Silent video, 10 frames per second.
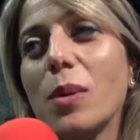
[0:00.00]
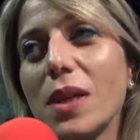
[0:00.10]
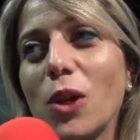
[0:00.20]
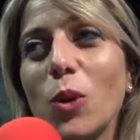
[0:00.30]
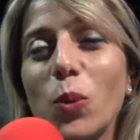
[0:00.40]

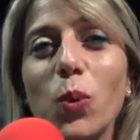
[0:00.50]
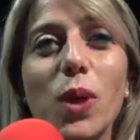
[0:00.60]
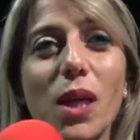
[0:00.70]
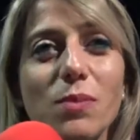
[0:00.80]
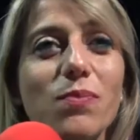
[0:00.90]
perché
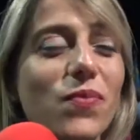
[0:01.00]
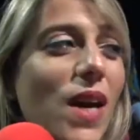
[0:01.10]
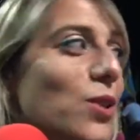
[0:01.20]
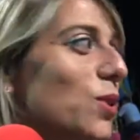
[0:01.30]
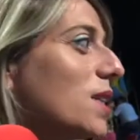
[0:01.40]
comunque
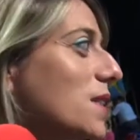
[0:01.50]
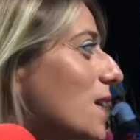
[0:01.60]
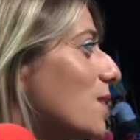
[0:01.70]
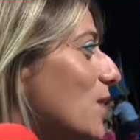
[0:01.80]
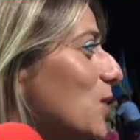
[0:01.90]
vedo che sta
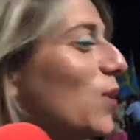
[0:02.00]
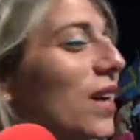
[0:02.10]
arrivando